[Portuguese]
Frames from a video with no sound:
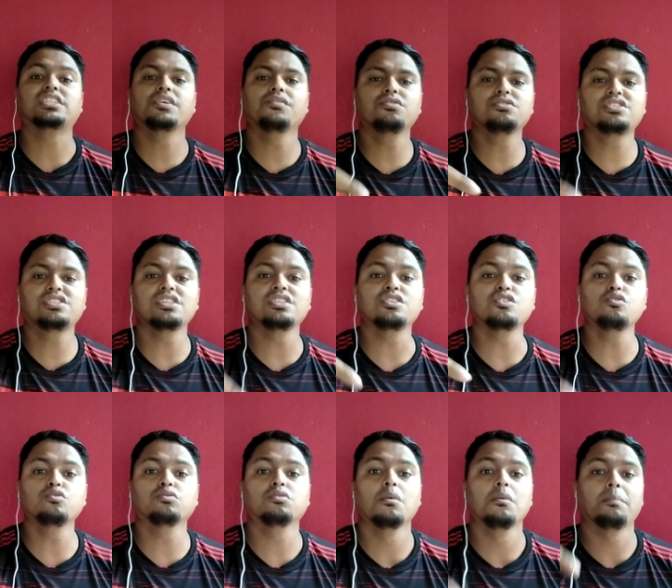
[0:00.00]
ative o
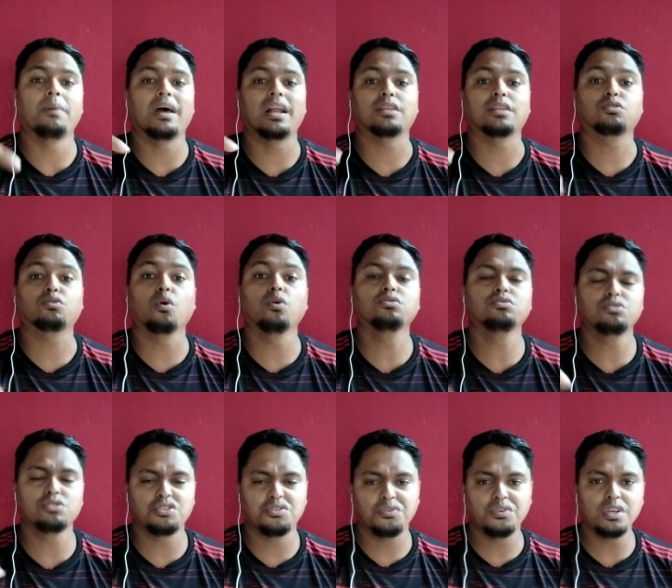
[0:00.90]
sininho para todos
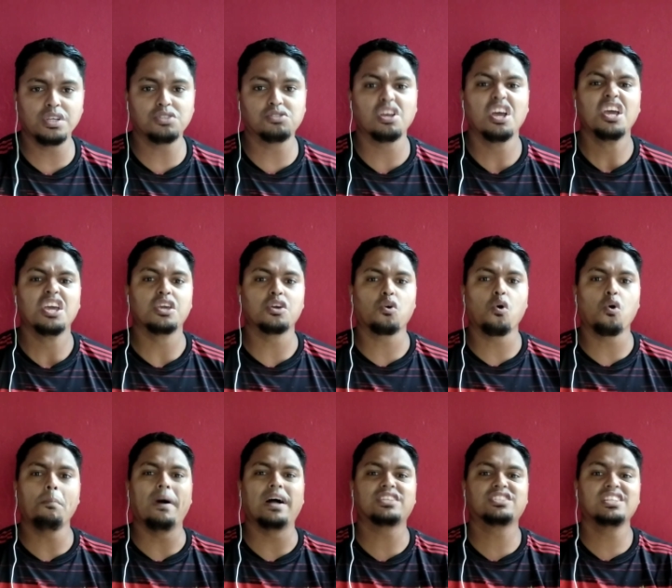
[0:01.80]
os vídeos e
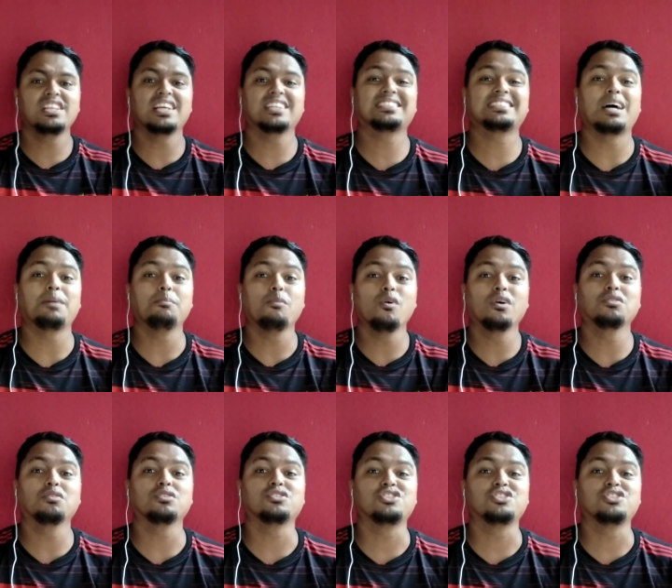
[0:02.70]
compartilhe essa
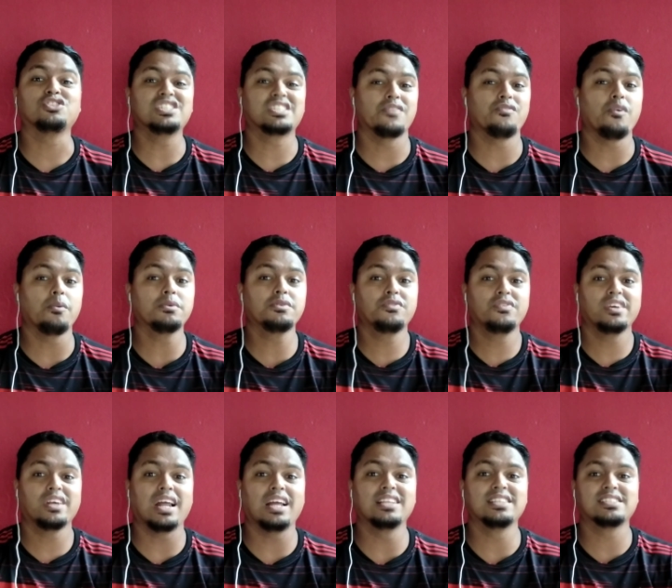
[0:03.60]
boa notícia. Vamos
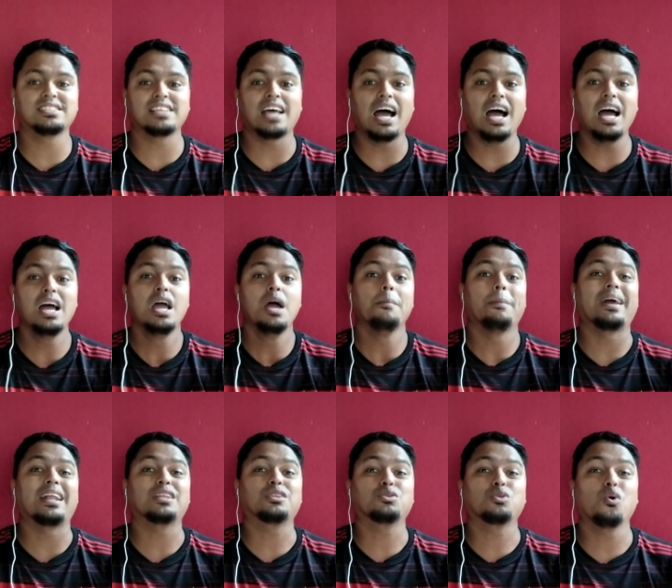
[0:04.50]
viralizar
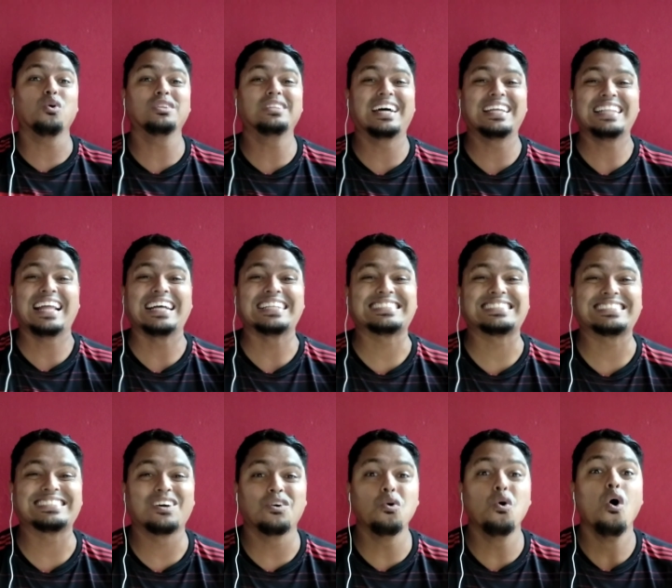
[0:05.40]
para toda a
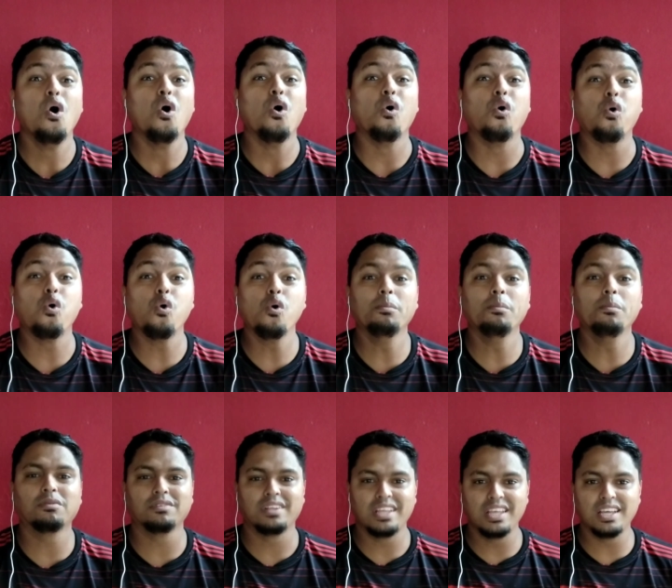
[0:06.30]
nação
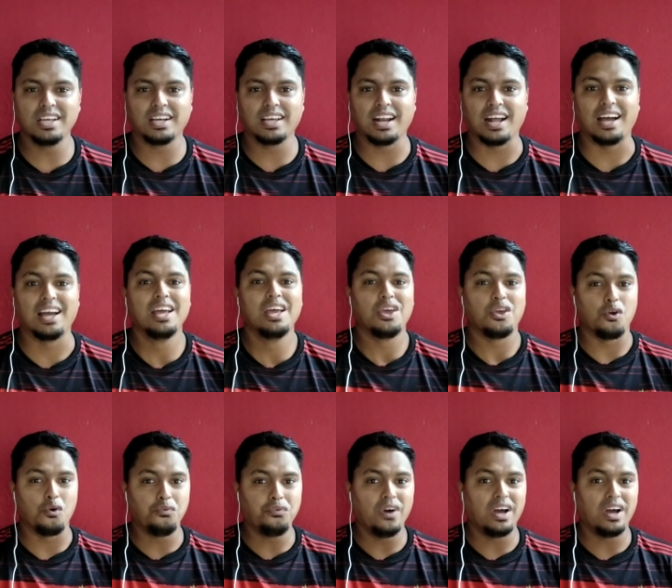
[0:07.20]
rubro-negra. Eu